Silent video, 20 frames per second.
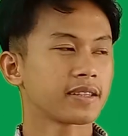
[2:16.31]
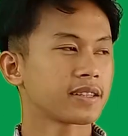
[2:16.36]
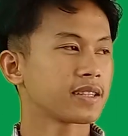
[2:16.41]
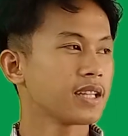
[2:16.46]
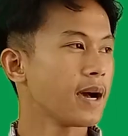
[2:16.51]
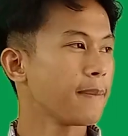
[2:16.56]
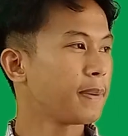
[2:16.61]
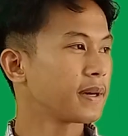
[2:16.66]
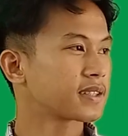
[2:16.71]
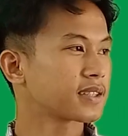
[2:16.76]

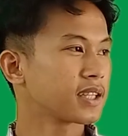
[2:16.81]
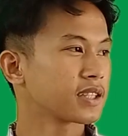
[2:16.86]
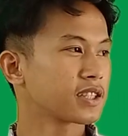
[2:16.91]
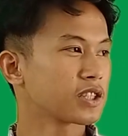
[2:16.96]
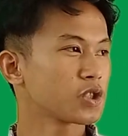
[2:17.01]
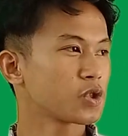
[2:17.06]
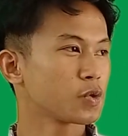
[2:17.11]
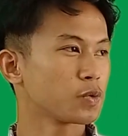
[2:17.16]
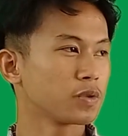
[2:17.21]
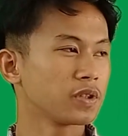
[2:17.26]
dapat
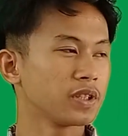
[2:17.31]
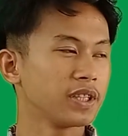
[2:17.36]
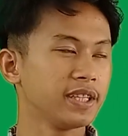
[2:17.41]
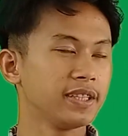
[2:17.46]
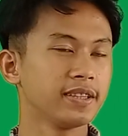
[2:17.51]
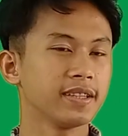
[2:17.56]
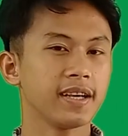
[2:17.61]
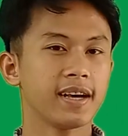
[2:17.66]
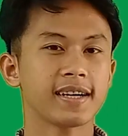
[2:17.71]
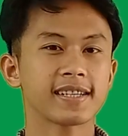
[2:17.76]
nating
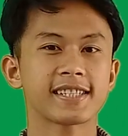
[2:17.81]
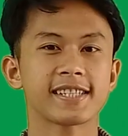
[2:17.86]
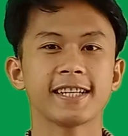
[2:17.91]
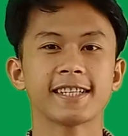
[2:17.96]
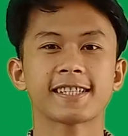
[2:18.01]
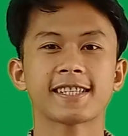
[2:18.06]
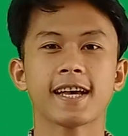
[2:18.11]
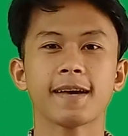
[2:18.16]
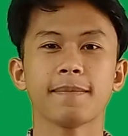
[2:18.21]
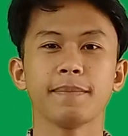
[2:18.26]
sundin ang
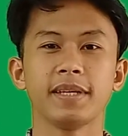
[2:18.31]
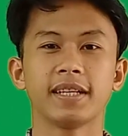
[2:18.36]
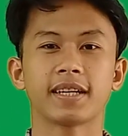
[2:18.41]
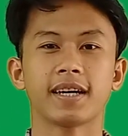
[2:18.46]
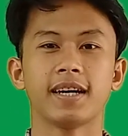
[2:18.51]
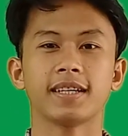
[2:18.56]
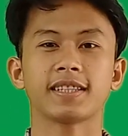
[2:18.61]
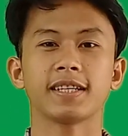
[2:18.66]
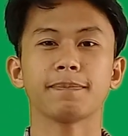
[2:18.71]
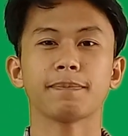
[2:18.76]
sinasabi
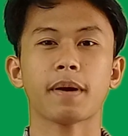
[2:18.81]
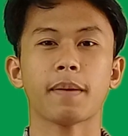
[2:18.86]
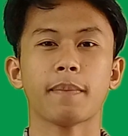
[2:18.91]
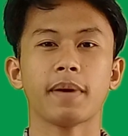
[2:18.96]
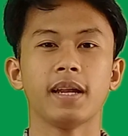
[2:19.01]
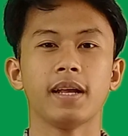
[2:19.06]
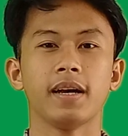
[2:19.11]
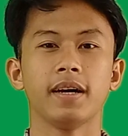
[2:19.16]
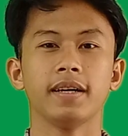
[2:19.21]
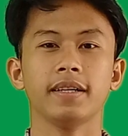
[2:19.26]
ng ating
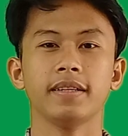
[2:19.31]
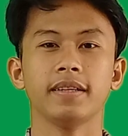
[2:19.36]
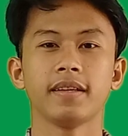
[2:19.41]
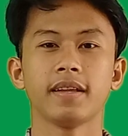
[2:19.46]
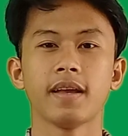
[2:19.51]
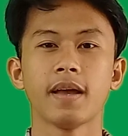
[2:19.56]
pamalaan